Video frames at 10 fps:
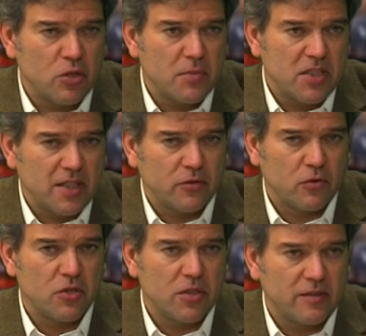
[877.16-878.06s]
mas
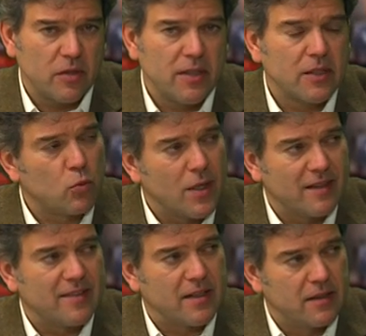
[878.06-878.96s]
exceções que são
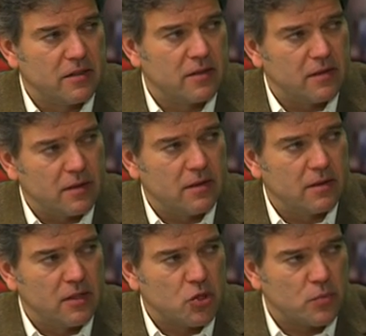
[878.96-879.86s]
inadequadas à crise que
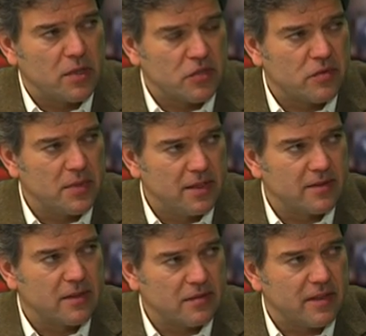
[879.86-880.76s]
neste momento as
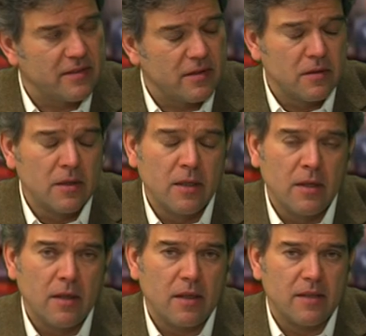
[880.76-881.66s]
famílias atravessam,
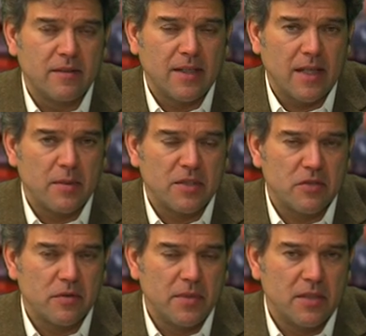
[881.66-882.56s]
eh, designadamente
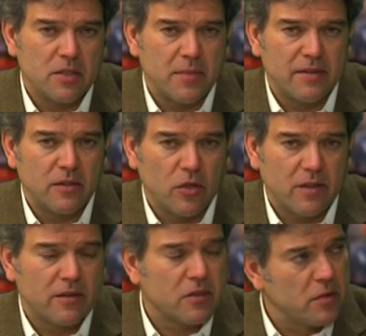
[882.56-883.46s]
as famílias mais
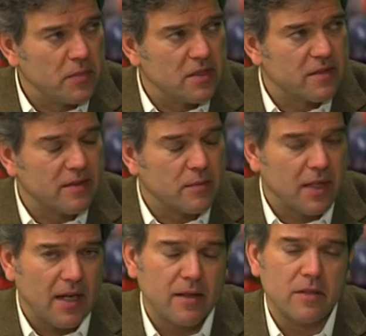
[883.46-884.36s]
idosas, as famílias
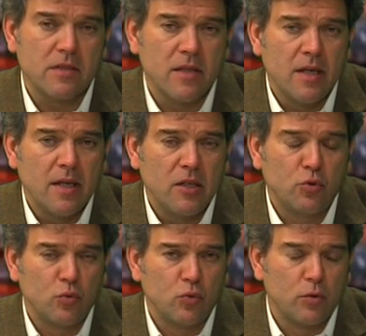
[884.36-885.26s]
desempregadas e,
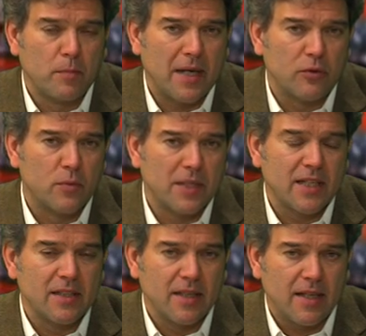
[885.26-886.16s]
sobretudo, parte de uma
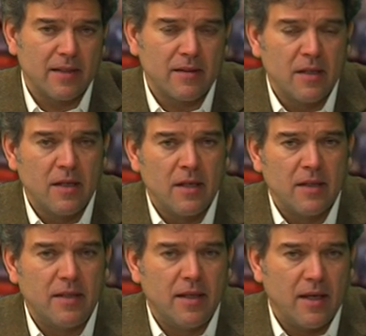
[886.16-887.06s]
realidade
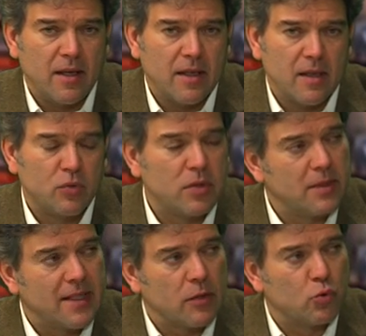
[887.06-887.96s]
que é a
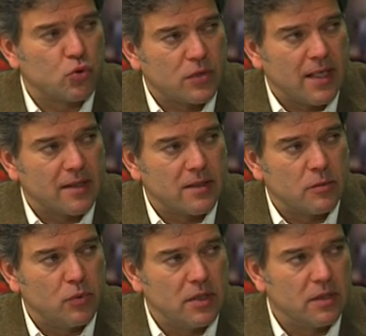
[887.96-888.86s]
possibilidade do Estado
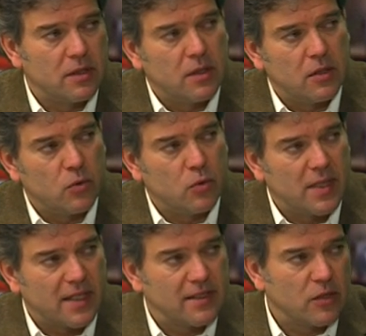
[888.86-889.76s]
atribuir
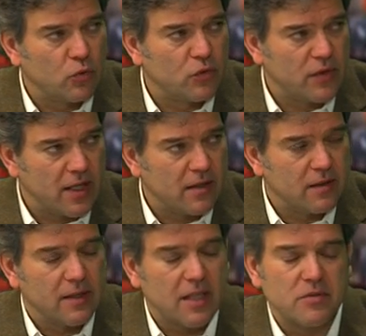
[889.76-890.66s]
uma renda
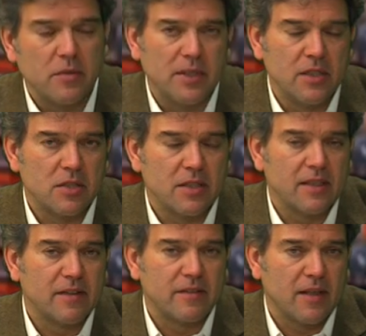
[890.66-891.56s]
social às famílias
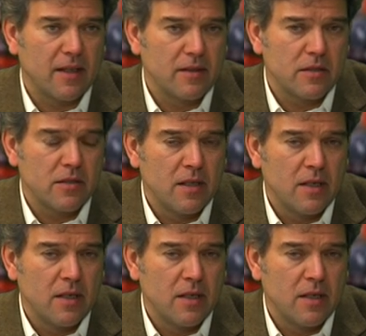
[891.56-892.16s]
carenciadas,